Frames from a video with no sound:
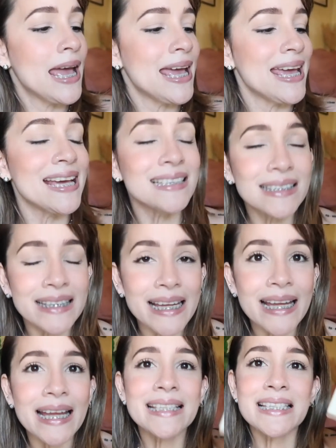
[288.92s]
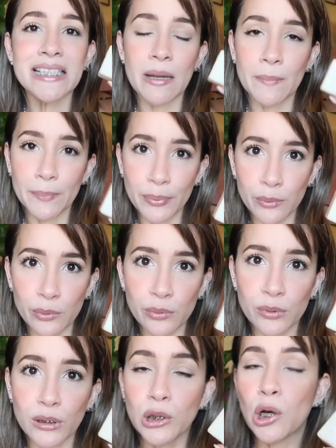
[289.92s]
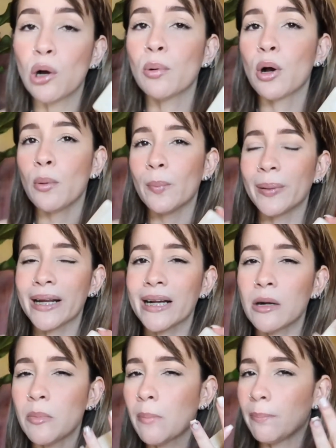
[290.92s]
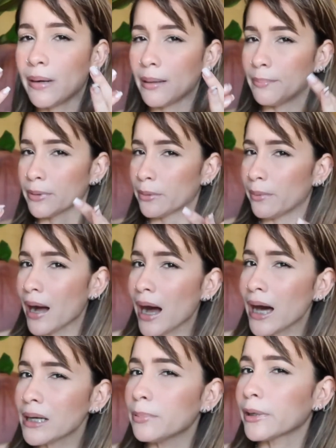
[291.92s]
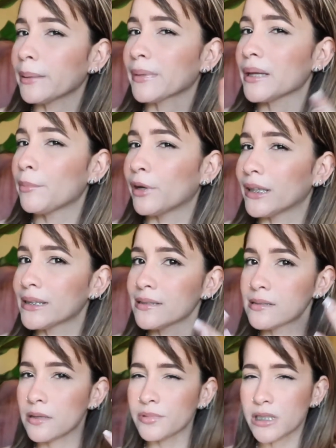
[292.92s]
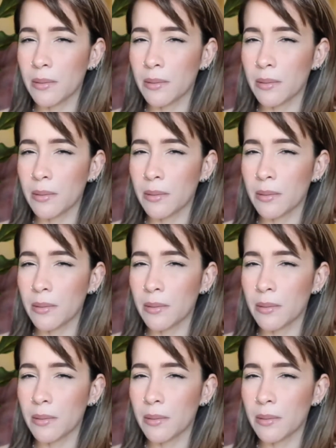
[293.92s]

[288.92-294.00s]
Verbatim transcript: este champú lo compré como para probar porque me llamó la atención.